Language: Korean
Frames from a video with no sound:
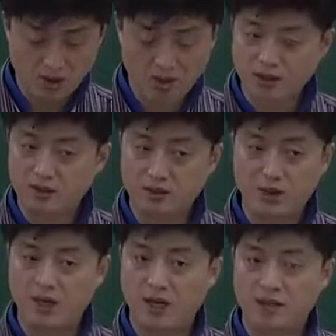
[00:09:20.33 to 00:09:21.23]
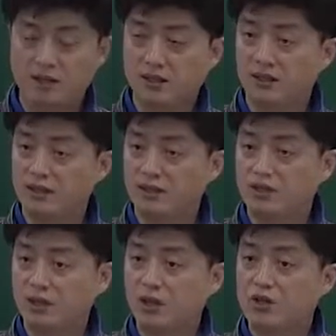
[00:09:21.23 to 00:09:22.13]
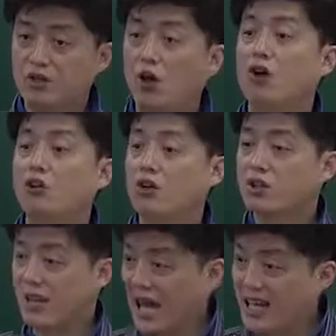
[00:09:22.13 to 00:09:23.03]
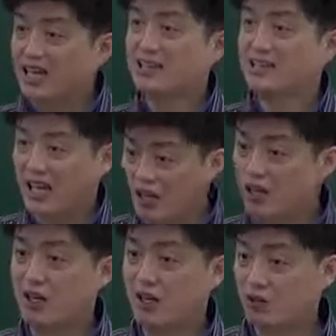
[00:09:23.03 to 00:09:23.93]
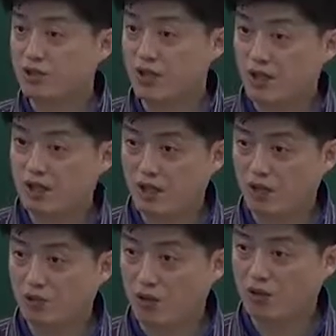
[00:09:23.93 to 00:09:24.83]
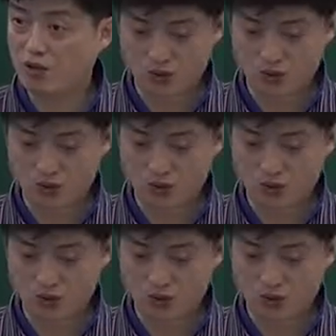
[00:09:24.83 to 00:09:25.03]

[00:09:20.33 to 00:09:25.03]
l a t 와 l a t e 는 전혀 다른 단어다라고 생각하고 외우는 게